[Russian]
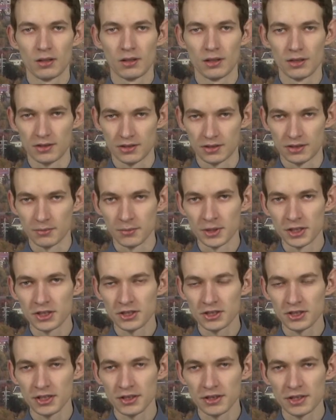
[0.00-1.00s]
Из
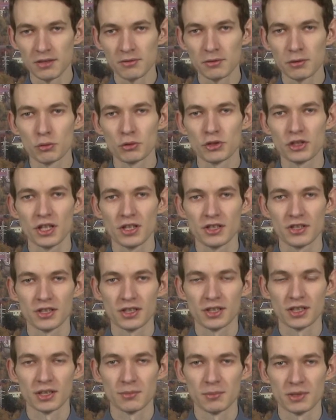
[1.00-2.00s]
71
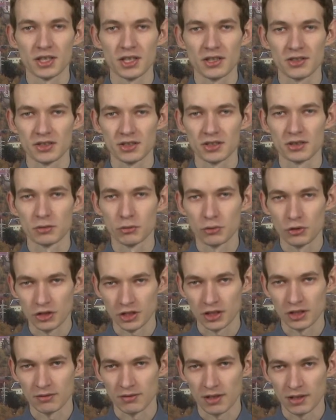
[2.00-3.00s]
участника номинации
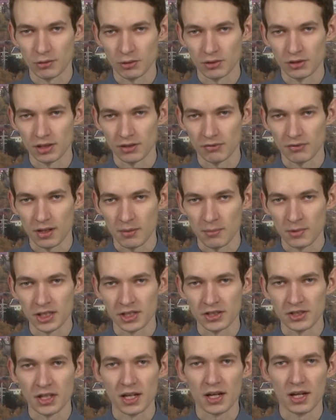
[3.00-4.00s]
«Лучшее новогоднее
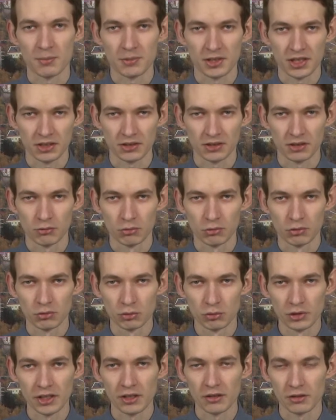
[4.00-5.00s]
оформление объекта
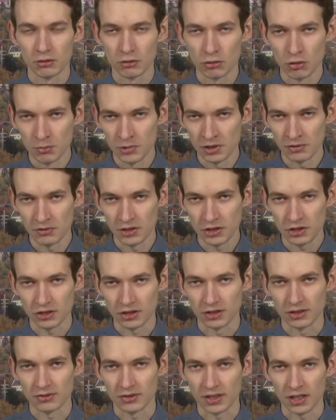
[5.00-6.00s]
культуры» Лобня вышла
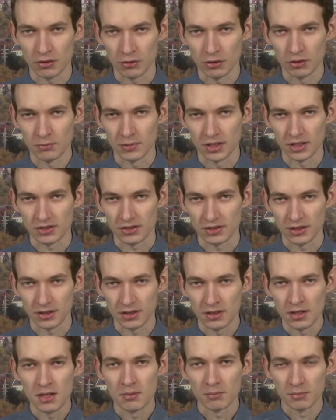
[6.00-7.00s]
на второе
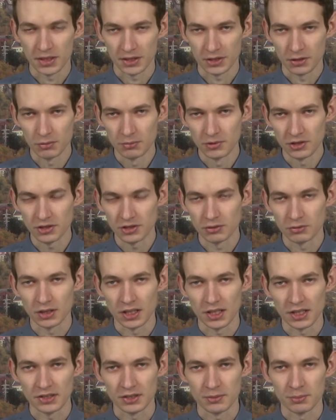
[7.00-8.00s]
место. Подробности у
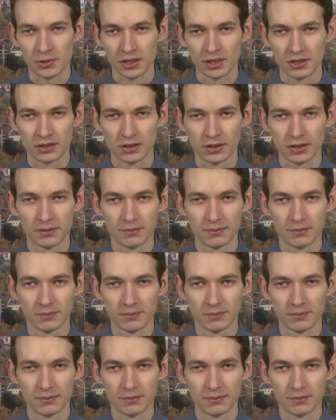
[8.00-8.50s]
Ларисы Паниной.